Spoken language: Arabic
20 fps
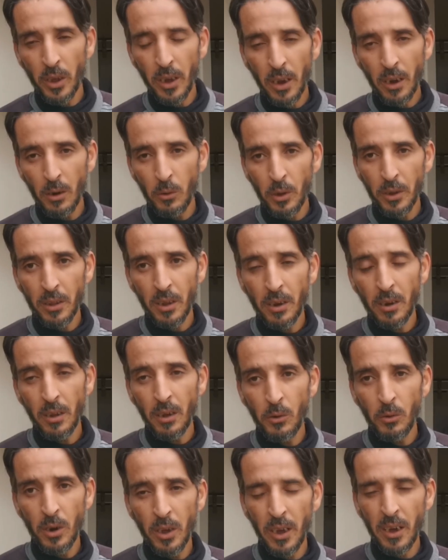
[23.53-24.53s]
داخل الوطن
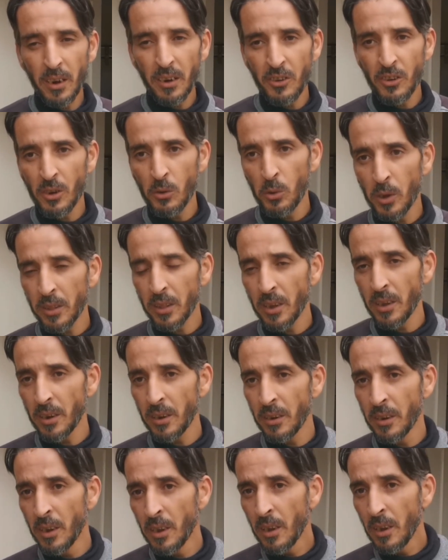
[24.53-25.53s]
أو لا خارج
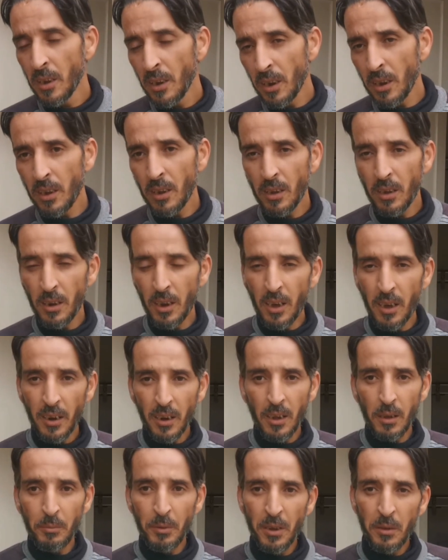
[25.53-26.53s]
الوطن آه،
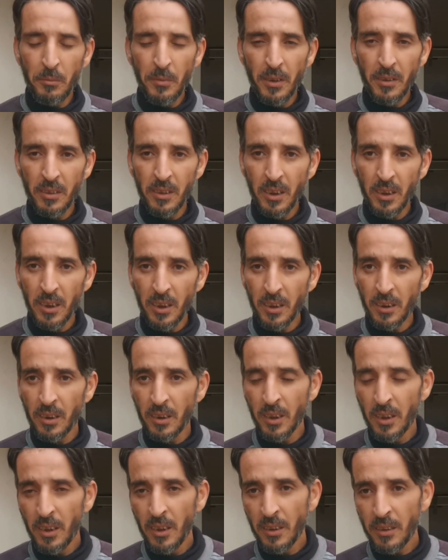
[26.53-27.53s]
العرب إمازيغ
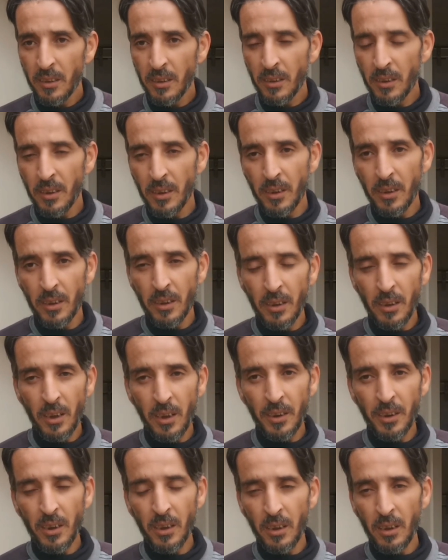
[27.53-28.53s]

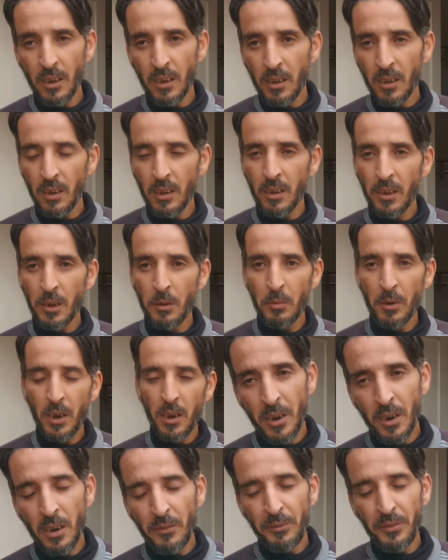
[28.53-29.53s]
آه، أنا
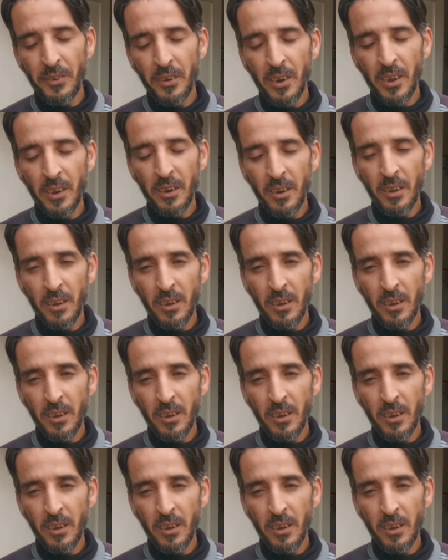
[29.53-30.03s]
ابن الفنان